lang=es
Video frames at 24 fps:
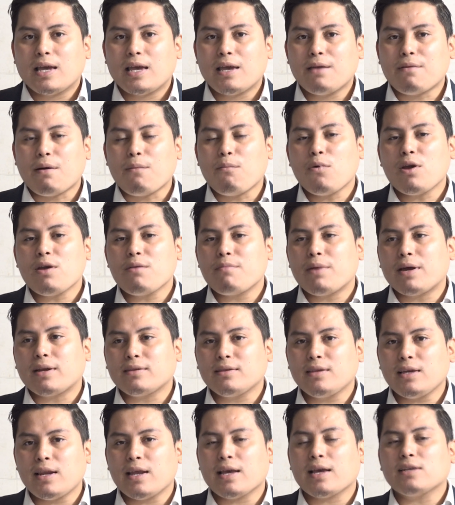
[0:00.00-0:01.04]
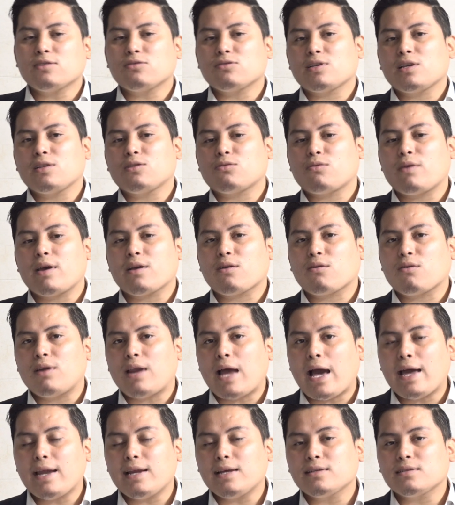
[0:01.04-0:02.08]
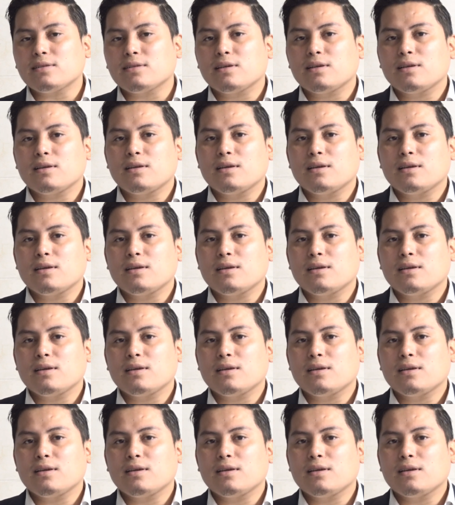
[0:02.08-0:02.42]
y vamos a invertir en esos centros escolares